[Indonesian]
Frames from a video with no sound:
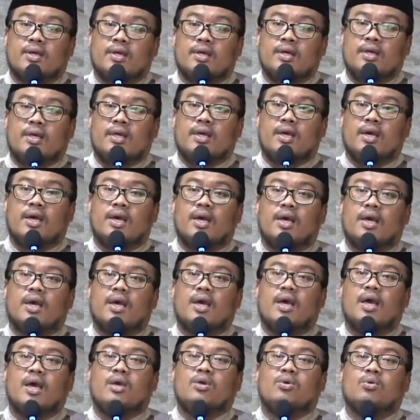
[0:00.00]

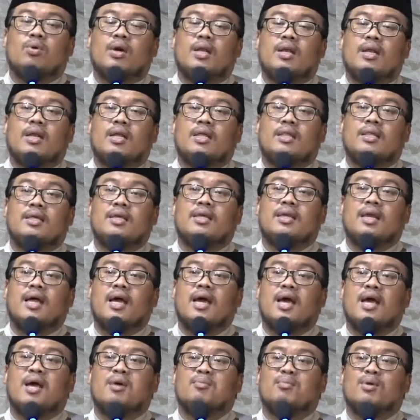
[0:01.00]
Ya
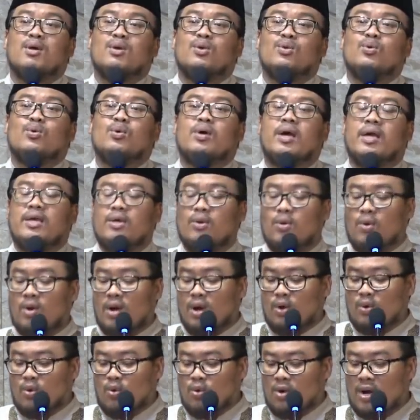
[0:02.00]
ayyuhalladzina amanu hai
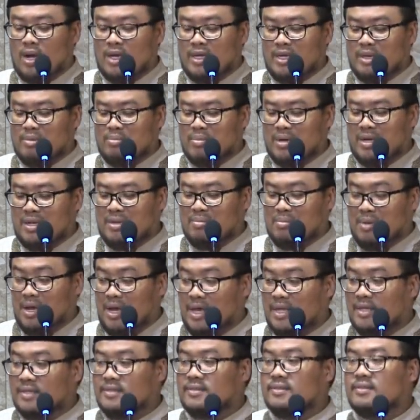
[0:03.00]
orang-orang yang
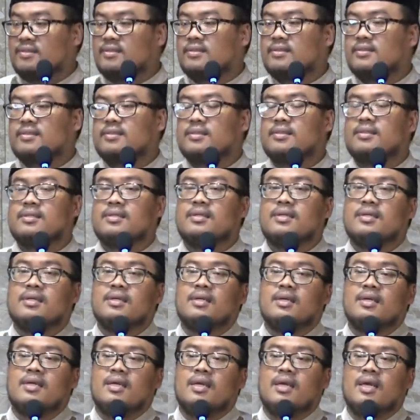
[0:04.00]
beriman.
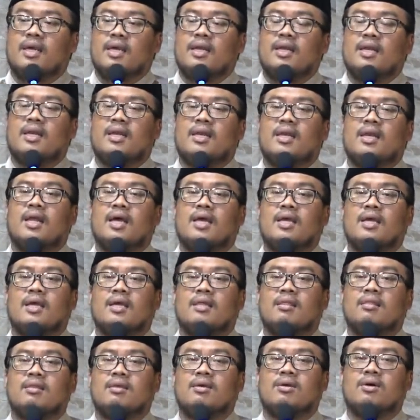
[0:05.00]
Inna
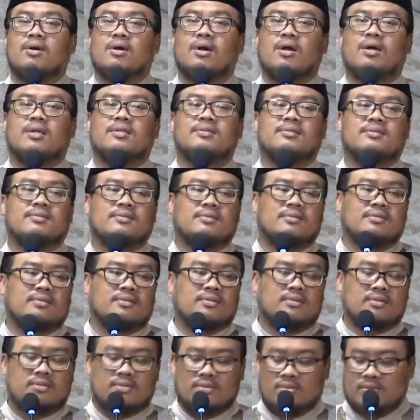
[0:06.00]
kathiran.
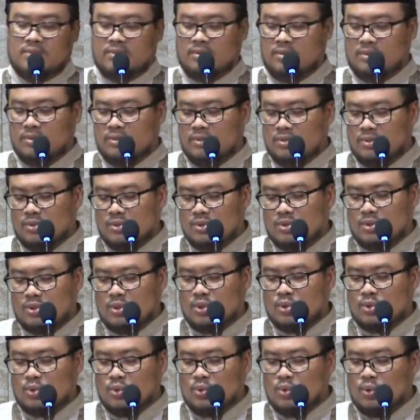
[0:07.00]

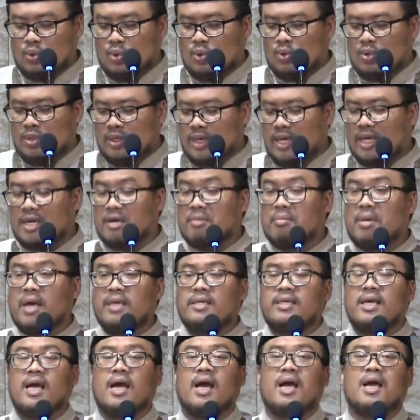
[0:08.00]
Sesungguhnya
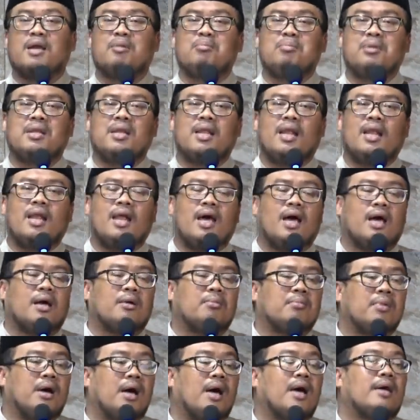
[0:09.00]
kebanyakan minal
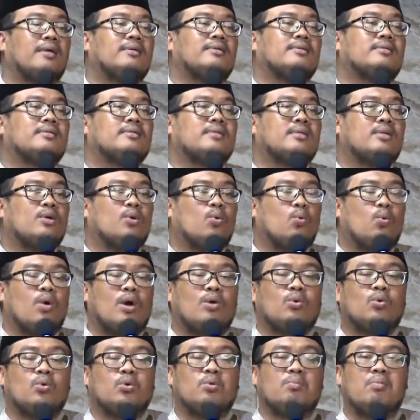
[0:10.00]
ahbar
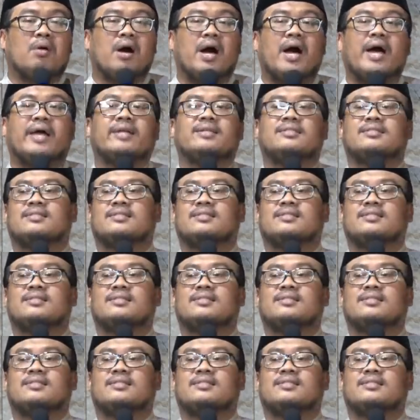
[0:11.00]
waruhban